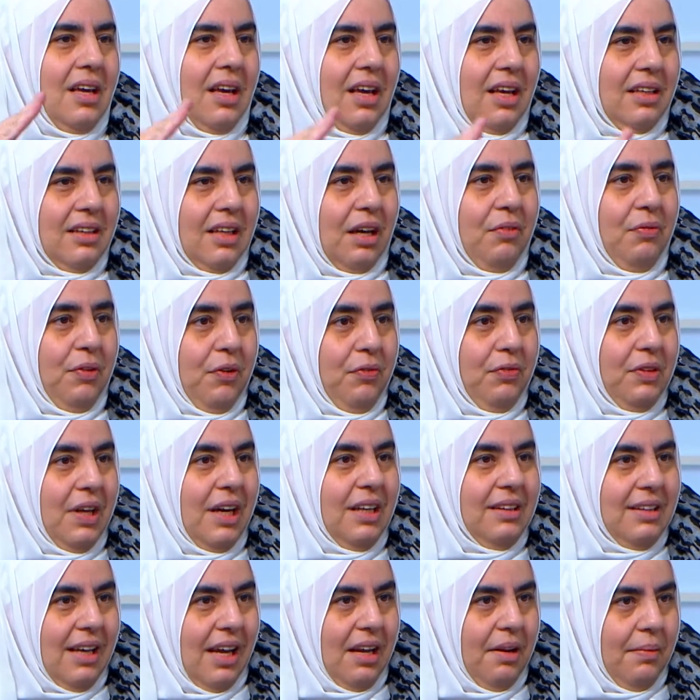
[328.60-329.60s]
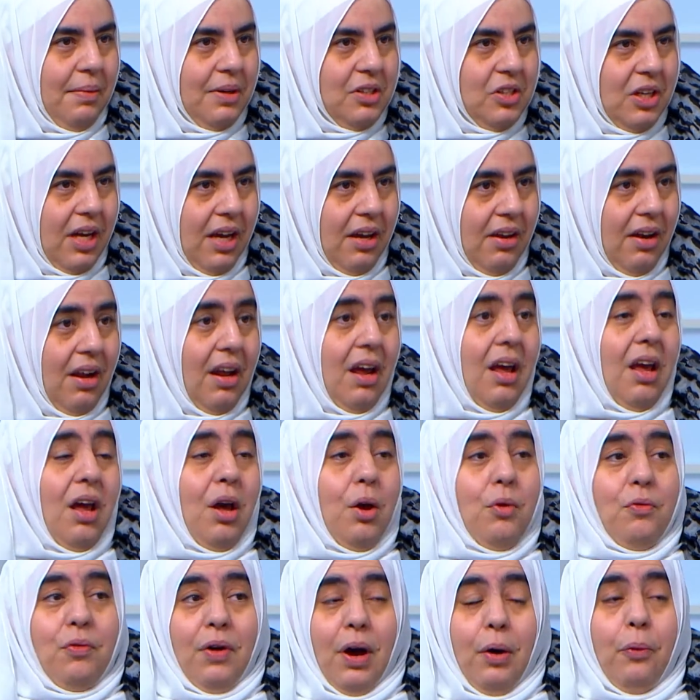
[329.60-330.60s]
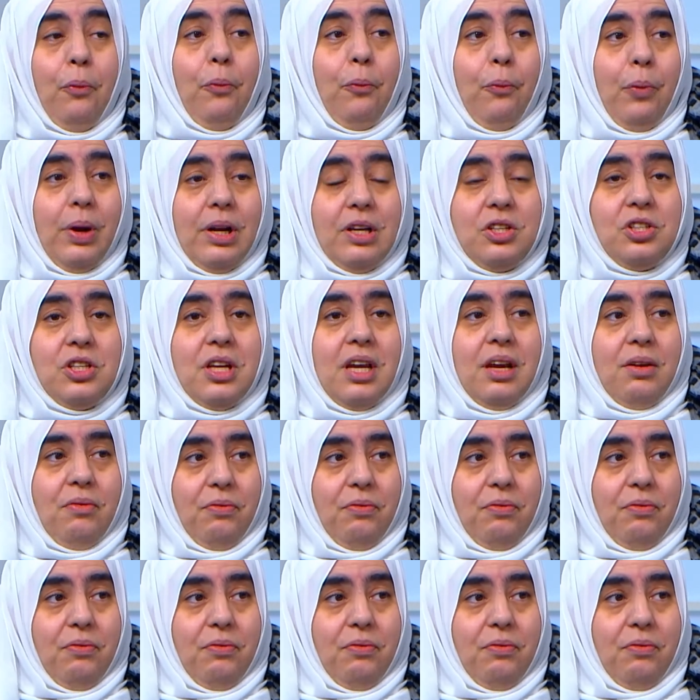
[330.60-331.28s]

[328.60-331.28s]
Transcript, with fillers: تخفيف ضغط هاي المشاعر فاول شيء